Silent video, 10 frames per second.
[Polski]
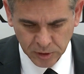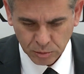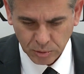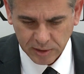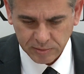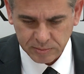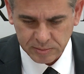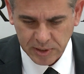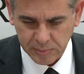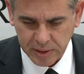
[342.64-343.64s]
która
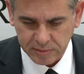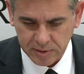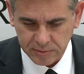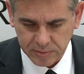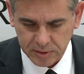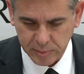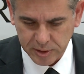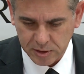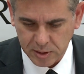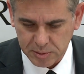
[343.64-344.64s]
naprawdę w
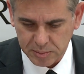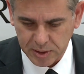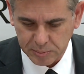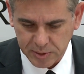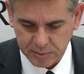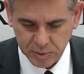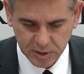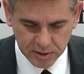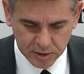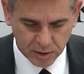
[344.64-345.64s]
bardzo dobrym tempie
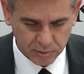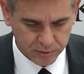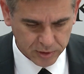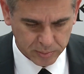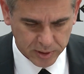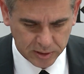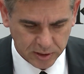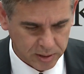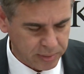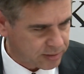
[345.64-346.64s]
przez tą firmę
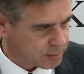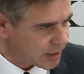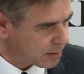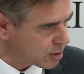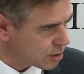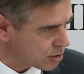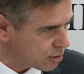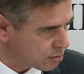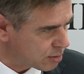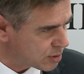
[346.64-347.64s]
i chyba w tym samym
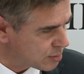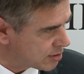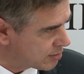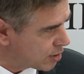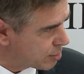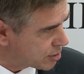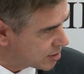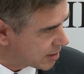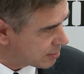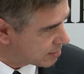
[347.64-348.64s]
konsorcjum z, z
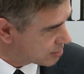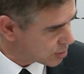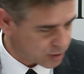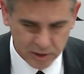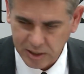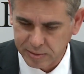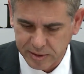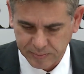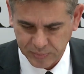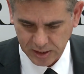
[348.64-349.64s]
Wolmostem
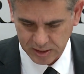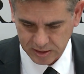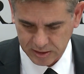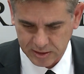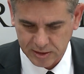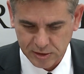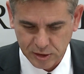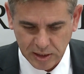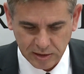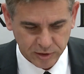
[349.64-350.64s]
została, e,
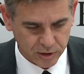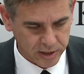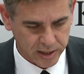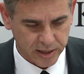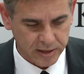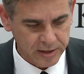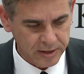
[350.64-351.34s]
została wykonana.